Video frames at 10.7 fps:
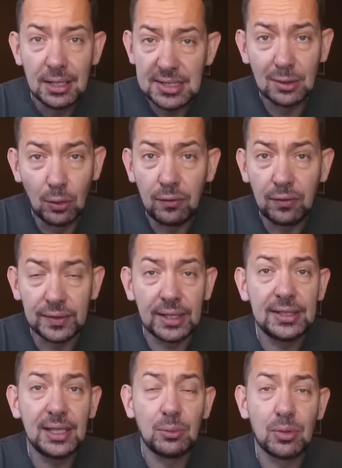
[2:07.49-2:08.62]
слов
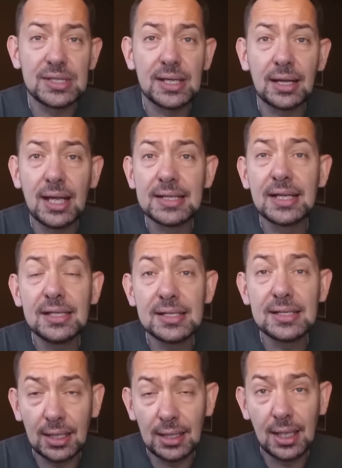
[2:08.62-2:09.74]
на тему эскалация, не
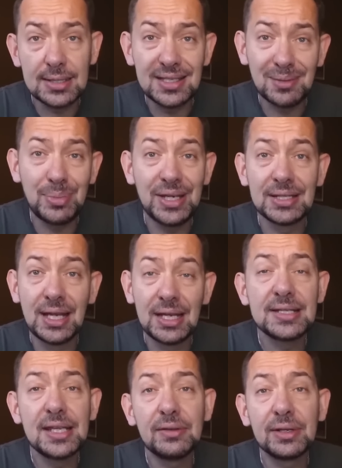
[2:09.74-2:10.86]
эскалация,
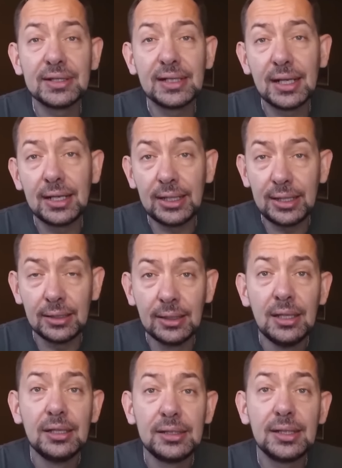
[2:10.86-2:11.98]
передали Северной Корее
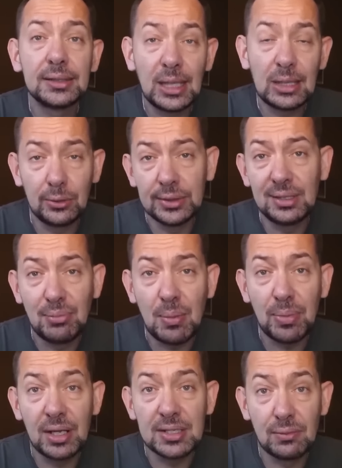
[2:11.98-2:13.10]
технологии по
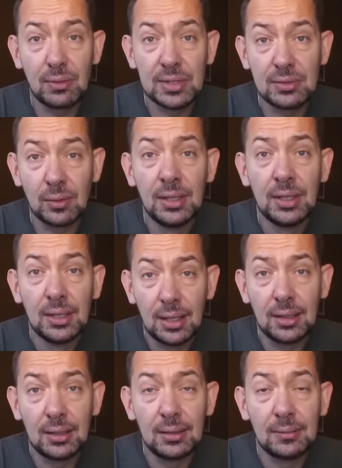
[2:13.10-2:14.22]
производству
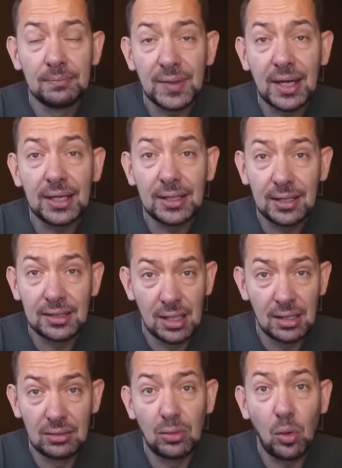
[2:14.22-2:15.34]
э, ракет
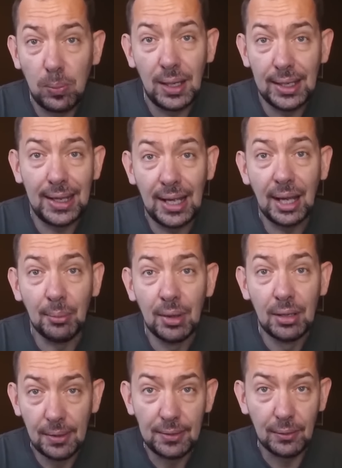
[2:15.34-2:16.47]
Тополь-М.
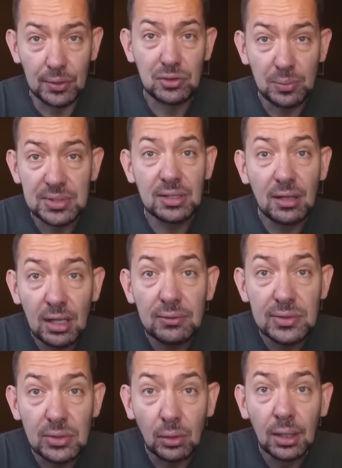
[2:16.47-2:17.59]
Вот, собственно, и
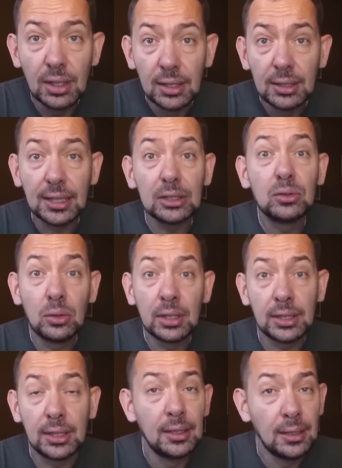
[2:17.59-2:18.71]
все.
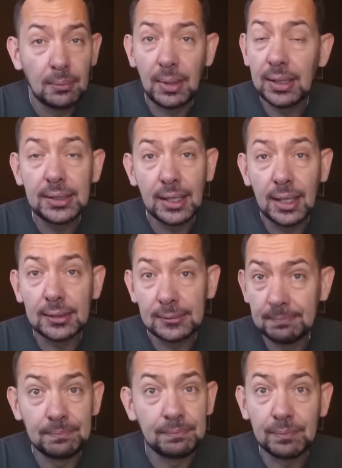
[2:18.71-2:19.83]
Которые полетят
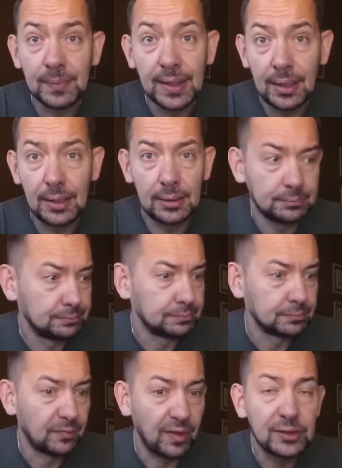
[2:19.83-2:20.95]
на
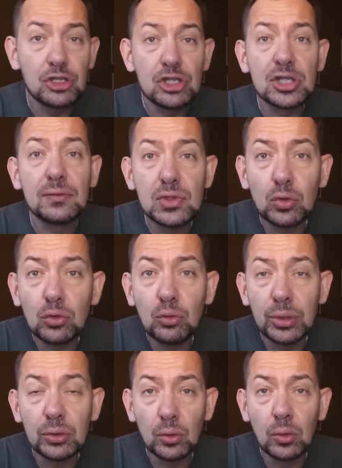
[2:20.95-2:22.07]
фактически всю
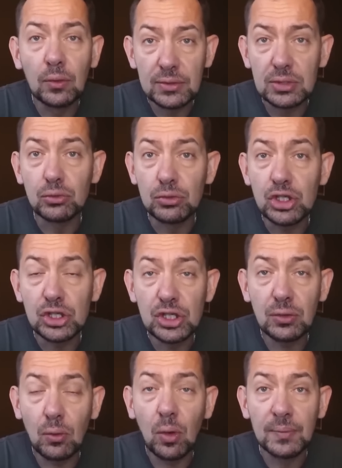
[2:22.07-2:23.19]
глубину, в случае
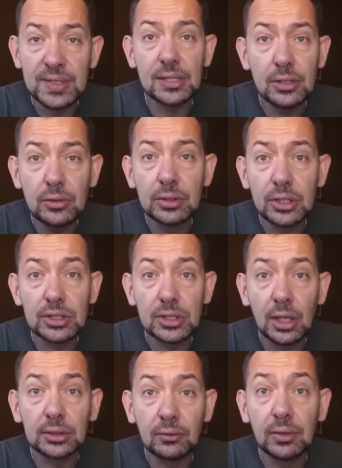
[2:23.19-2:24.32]
чего, Соединенных
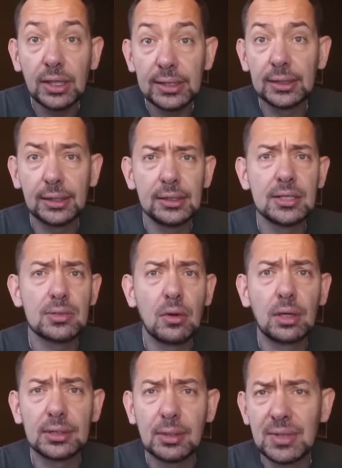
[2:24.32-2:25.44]
Штатов. Летят они на
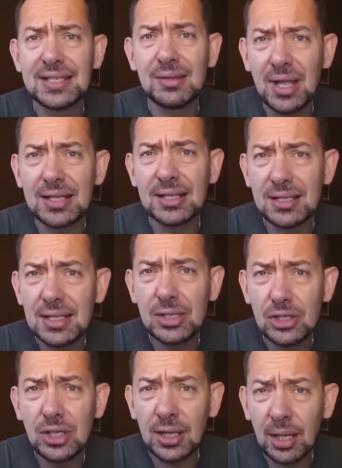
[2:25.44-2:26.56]
сколько там? На 17
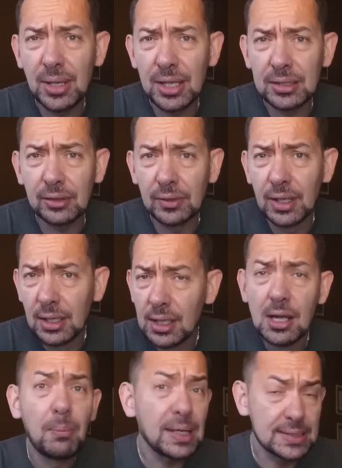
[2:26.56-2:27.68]
тысяч километров.
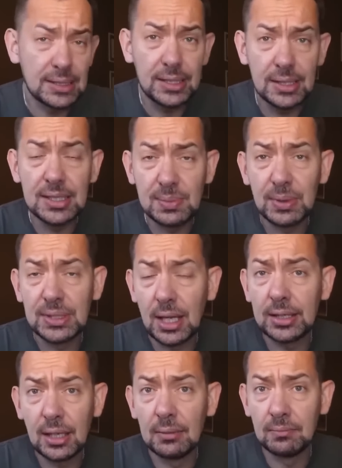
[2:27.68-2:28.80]
Последние
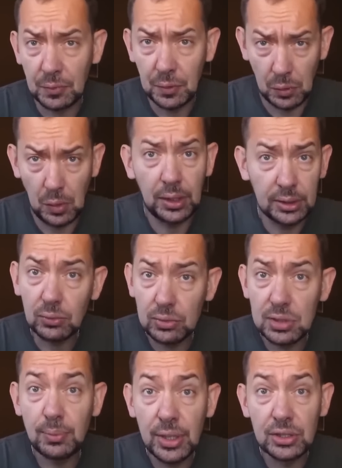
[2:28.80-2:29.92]
испытания, ну, они
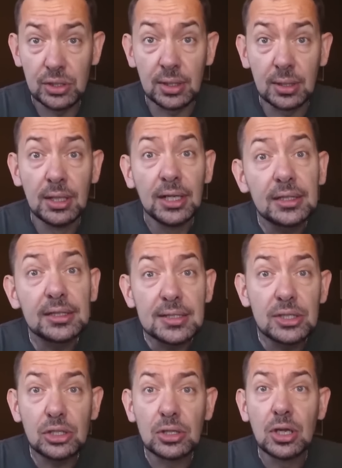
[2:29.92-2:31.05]
успешные. Это
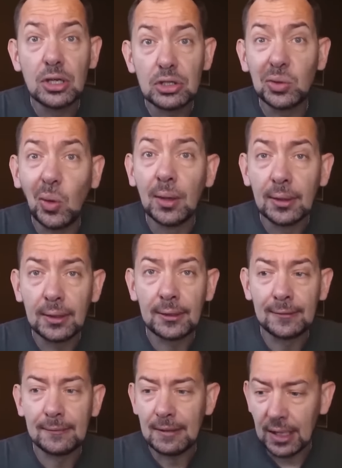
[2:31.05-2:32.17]
значит, что
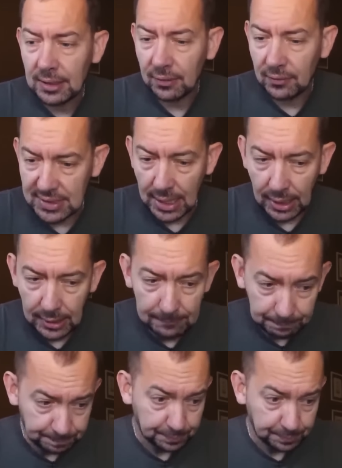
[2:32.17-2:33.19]
э, они взяли